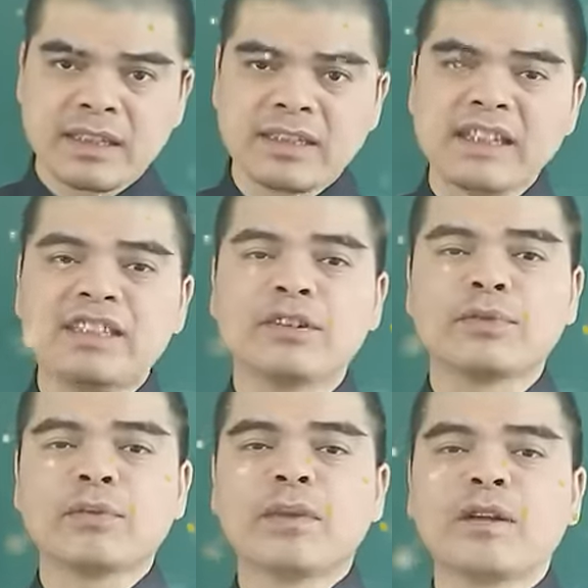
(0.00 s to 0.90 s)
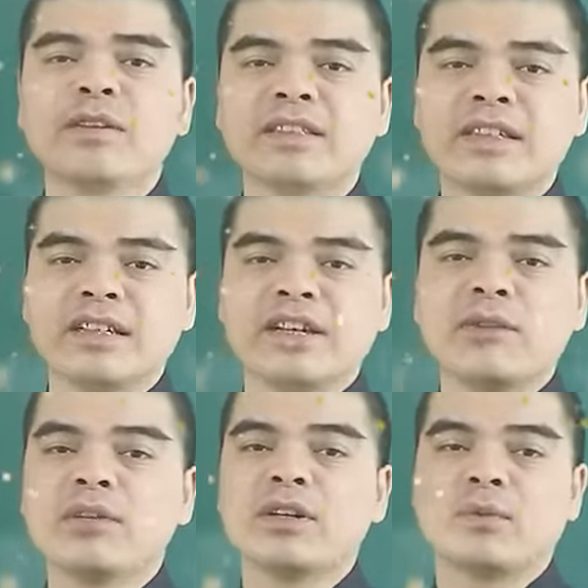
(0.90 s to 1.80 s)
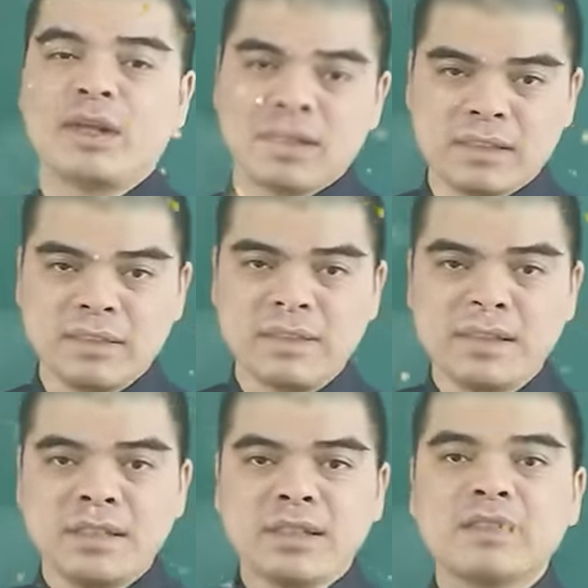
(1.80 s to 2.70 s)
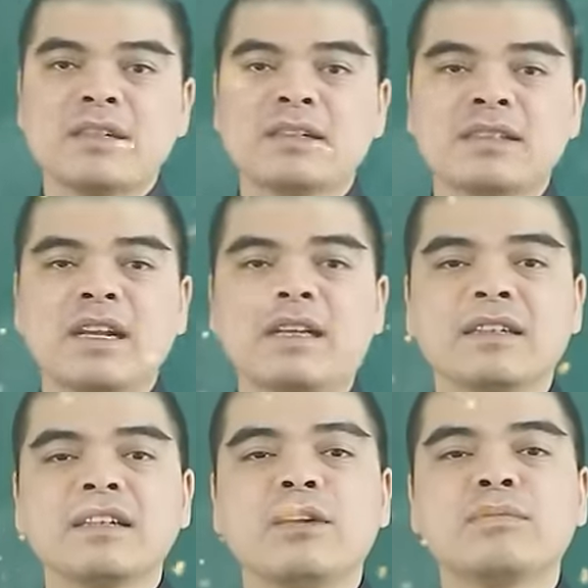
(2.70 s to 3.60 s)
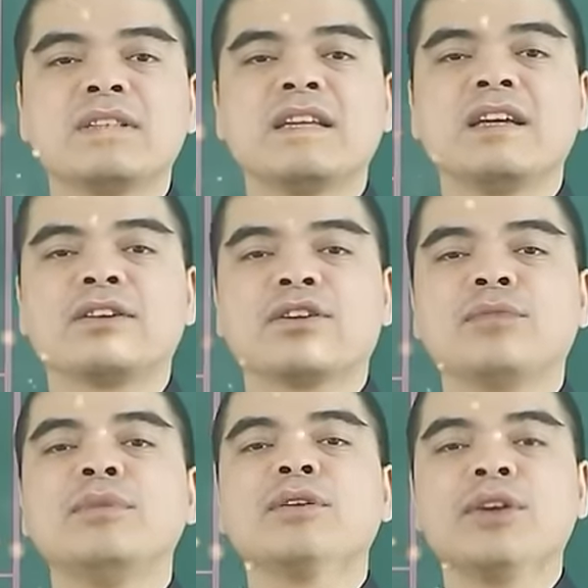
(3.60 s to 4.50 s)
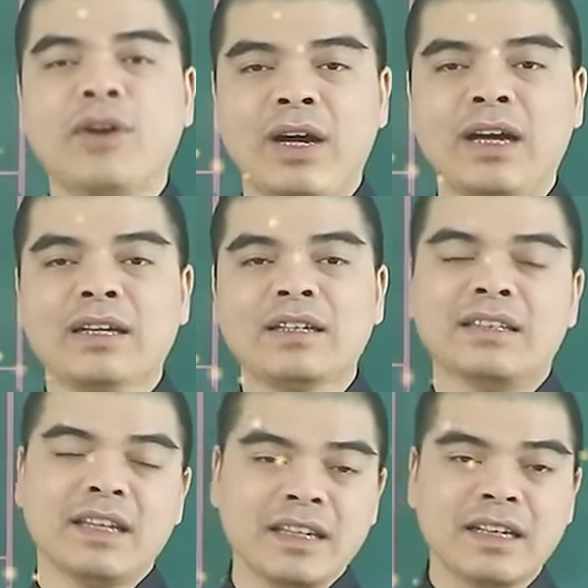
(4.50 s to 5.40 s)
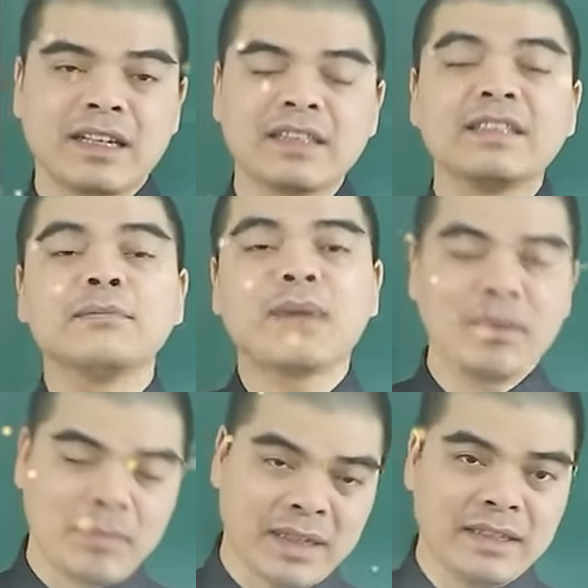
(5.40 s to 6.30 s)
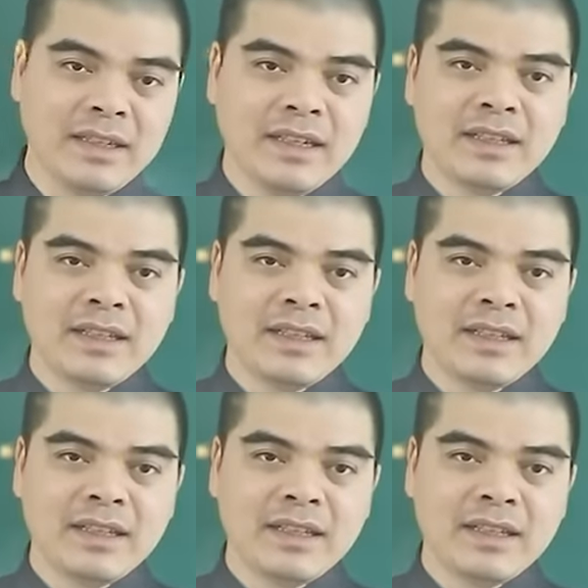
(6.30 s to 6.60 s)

giá trị của phong bao lì xì không cần quá lớn thường sẽ là những đồng tiền có màu đỏ để thể hiện cái sự may mắn